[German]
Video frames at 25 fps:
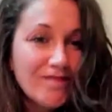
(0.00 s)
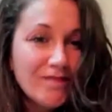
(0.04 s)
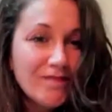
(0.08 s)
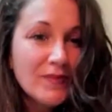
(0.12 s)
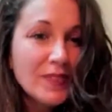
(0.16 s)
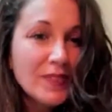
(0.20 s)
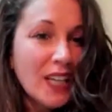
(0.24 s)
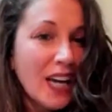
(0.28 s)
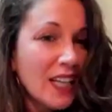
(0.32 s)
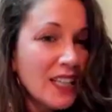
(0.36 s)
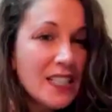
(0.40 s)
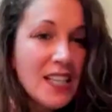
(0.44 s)

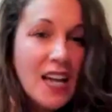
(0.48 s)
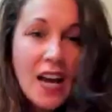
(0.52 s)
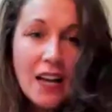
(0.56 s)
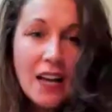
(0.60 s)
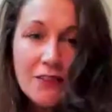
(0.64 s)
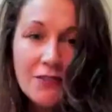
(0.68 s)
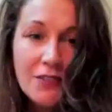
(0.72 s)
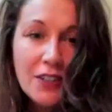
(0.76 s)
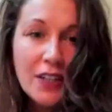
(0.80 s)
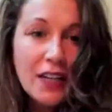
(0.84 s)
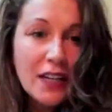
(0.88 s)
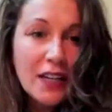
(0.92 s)
ganz
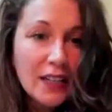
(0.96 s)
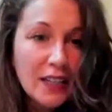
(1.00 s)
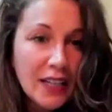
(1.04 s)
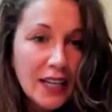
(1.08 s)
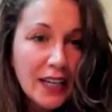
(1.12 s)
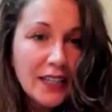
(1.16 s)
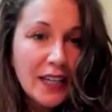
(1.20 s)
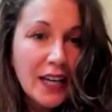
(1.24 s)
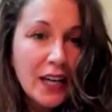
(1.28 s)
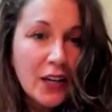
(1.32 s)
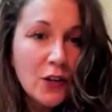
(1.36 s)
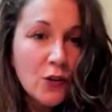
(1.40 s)
einfach
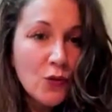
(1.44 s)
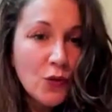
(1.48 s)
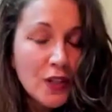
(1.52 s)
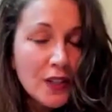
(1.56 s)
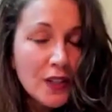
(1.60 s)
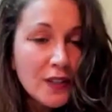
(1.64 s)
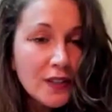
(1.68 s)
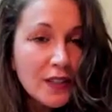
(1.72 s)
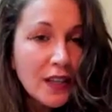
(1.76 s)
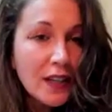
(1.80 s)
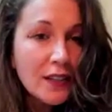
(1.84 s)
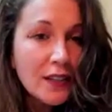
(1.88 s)
erklärt ein
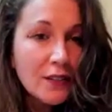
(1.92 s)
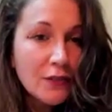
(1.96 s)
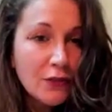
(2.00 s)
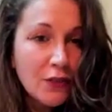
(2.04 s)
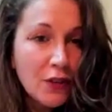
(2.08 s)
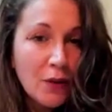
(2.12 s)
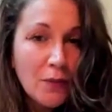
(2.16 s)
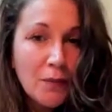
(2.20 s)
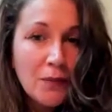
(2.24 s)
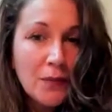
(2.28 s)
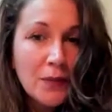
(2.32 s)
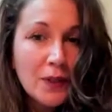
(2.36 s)
Reset
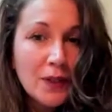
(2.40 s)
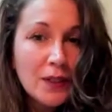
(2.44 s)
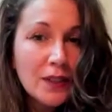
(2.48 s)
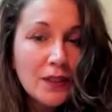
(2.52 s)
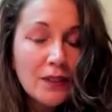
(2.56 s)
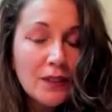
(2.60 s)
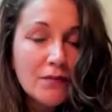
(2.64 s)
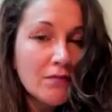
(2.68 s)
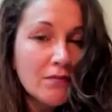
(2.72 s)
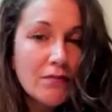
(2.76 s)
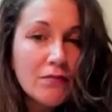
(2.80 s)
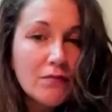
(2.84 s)
vom
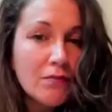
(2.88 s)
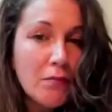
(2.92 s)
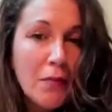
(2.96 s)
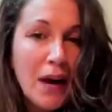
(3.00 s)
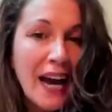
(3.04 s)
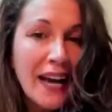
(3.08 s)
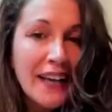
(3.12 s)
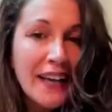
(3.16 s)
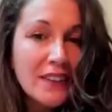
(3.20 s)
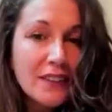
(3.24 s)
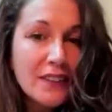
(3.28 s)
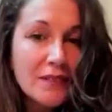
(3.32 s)

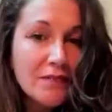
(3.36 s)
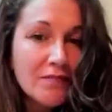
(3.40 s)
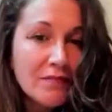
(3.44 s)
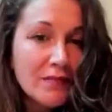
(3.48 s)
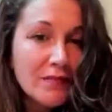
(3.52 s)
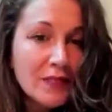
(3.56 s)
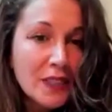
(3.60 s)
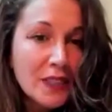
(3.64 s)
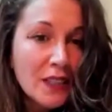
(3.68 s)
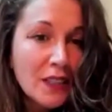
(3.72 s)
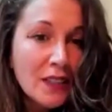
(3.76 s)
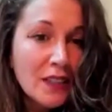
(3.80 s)
Mind.
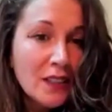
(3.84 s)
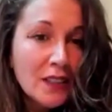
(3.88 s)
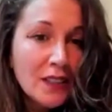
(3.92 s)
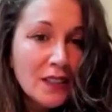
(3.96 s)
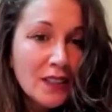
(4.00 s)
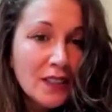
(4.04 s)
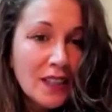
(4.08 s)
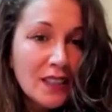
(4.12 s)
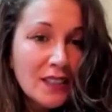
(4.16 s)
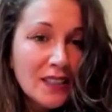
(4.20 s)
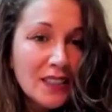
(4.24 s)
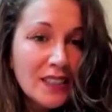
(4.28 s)

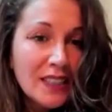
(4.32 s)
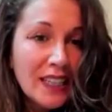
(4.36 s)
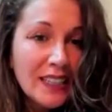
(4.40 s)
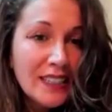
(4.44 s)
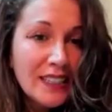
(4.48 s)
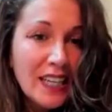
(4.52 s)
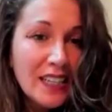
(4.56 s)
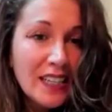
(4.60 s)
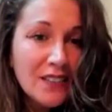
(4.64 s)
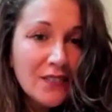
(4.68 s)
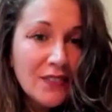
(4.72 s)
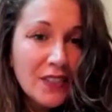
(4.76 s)
Das ist ja
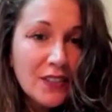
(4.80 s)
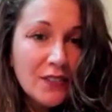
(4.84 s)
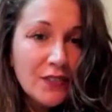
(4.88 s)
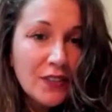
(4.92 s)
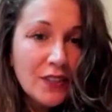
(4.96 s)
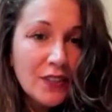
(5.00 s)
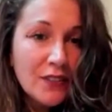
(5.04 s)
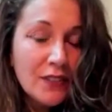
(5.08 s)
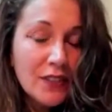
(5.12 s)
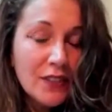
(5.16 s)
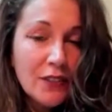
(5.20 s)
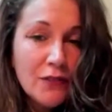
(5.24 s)
das, was
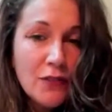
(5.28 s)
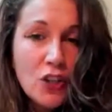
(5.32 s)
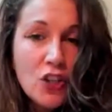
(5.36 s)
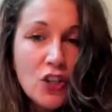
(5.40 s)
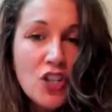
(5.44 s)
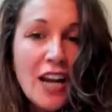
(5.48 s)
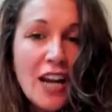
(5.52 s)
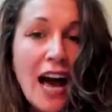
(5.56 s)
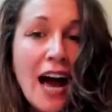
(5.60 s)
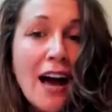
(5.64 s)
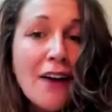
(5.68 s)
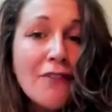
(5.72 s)
wir, ne, wir
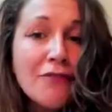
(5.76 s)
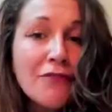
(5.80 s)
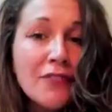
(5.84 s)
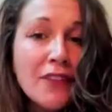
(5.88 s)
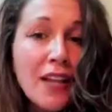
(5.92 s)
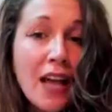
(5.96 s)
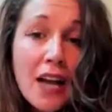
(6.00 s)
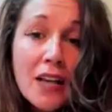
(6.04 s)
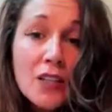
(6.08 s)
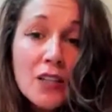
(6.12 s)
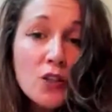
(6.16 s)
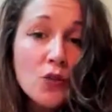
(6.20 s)
schlafen
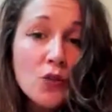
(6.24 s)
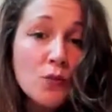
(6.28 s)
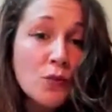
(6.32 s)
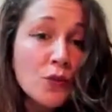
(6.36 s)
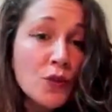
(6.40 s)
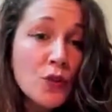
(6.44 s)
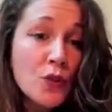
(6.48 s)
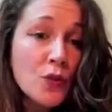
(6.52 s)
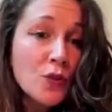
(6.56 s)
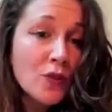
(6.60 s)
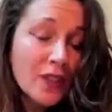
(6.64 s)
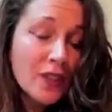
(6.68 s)
nachts, um
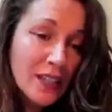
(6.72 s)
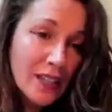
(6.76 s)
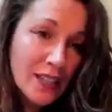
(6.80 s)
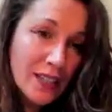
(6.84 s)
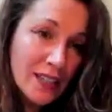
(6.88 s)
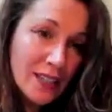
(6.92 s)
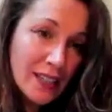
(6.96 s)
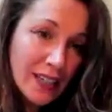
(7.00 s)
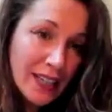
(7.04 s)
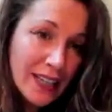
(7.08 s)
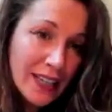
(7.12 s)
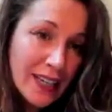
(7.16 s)
uns zu
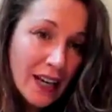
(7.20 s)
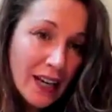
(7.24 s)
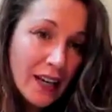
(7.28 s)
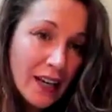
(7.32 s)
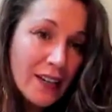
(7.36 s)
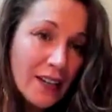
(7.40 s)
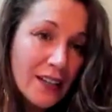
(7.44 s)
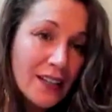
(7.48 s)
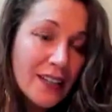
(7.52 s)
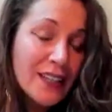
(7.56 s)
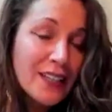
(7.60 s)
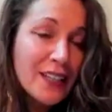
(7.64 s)

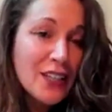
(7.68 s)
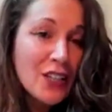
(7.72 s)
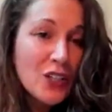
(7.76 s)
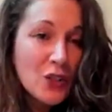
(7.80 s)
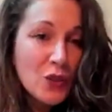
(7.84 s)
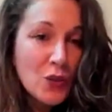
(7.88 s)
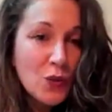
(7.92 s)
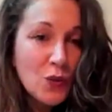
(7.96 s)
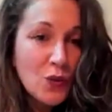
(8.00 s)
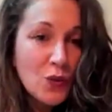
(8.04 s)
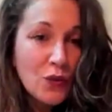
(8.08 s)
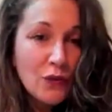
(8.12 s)
regenerieren.
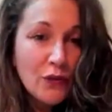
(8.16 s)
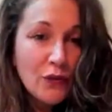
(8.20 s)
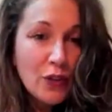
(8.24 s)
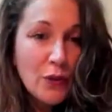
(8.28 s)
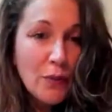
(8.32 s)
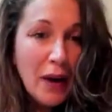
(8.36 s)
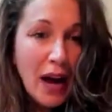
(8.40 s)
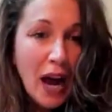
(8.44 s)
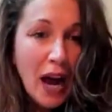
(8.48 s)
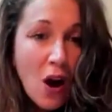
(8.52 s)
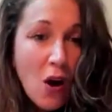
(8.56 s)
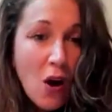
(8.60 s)
So, und wir
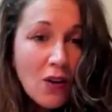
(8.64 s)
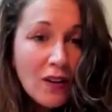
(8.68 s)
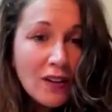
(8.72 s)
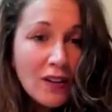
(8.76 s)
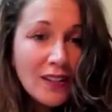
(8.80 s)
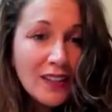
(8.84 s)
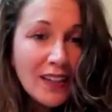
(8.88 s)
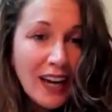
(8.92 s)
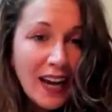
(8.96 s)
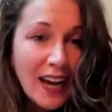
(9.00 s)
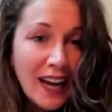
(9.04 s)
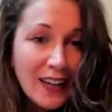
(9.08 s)

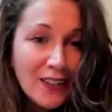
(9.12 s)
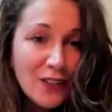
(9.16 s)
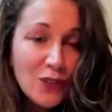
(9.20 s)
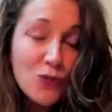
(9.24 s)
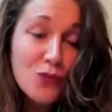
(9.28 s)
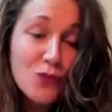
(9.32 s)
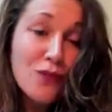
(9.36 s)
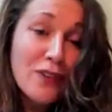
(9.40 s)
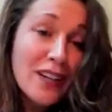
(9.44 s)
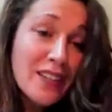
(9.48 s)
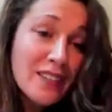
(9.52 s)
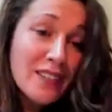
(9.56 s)
brauchen gerade,
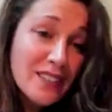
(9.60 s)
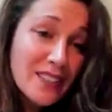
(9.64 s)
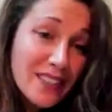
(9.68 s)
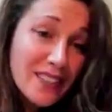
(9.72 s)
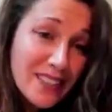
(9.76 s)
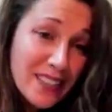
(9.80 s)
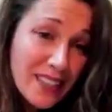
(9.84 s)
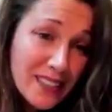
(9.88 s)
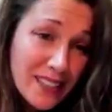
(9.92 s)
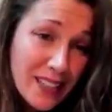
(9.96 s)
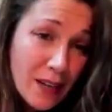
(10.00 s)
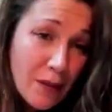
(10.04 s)
du weißt das
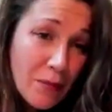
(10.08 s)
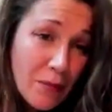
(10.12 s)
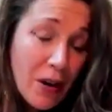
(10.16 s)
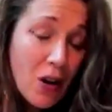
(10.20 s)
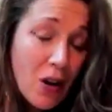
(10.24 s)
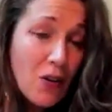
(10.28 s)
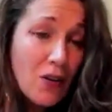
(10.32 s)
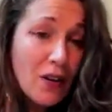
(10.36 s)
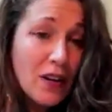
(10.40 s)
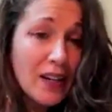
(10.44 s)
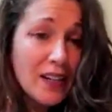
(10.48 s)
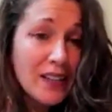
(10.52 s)
ja selber
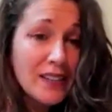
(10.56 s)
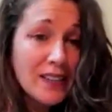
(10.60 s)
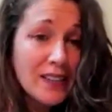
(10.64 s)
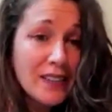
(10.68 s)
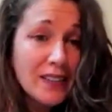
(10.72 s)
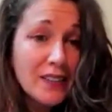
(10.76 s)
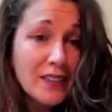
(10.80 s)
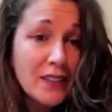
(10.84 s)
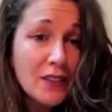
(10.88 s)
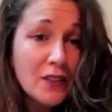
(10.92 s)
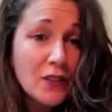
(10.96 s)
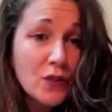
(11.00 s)
auch als
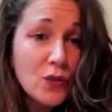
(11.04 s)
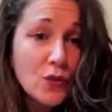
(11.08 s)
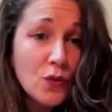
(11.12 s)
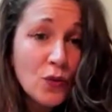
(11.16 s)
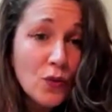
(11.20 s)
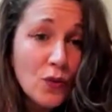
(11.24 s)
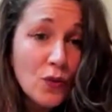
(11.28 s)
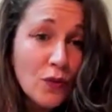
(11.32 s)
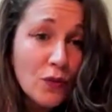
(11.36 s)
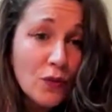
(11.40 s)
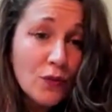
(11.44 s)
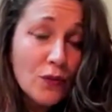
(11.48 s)
äh,
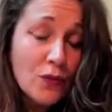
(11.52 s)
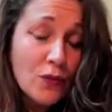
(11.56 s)
so